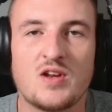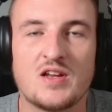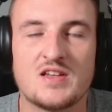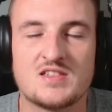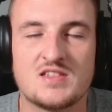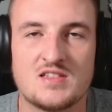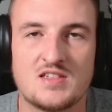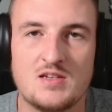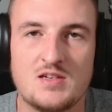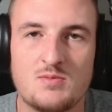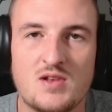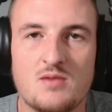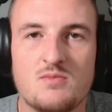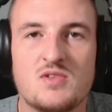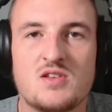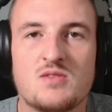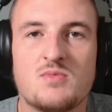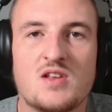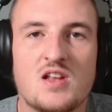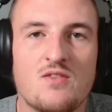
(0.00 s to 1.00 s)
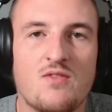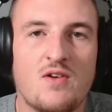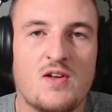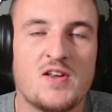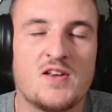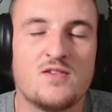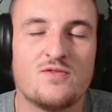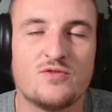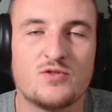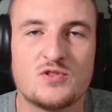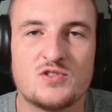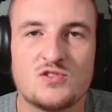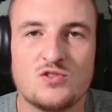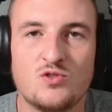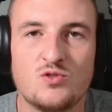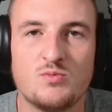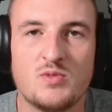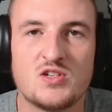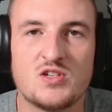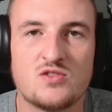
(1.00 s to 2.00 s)
Es gibt nämlich mittlerweile die
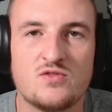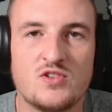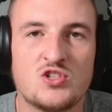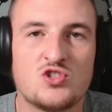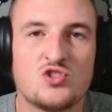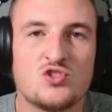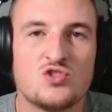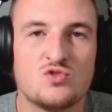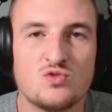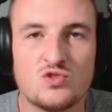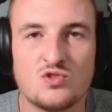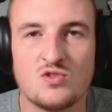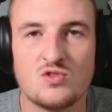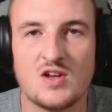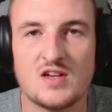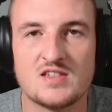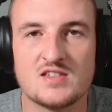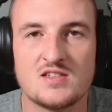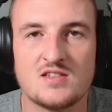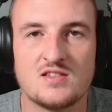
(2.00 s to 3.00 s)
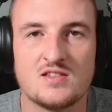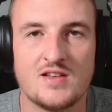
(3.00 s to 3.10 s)
Funktion bei Twitch zuzulassen,